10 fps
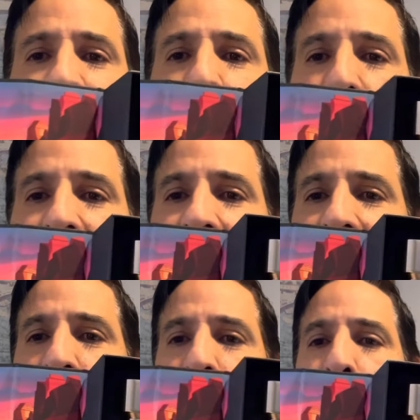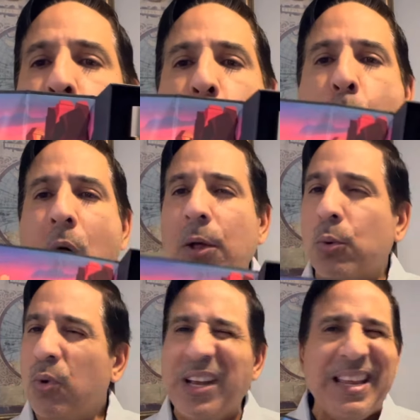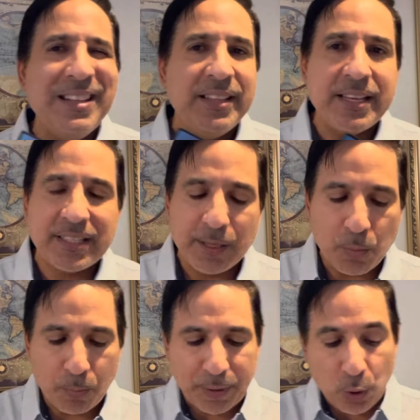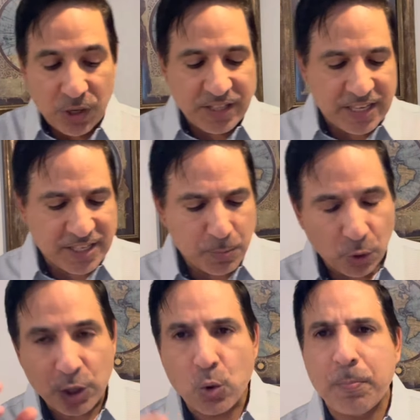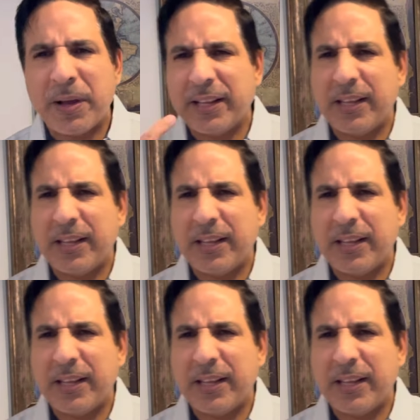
esto aquí es como un cuadro, lindísimo, pero lindísimo, disculpen que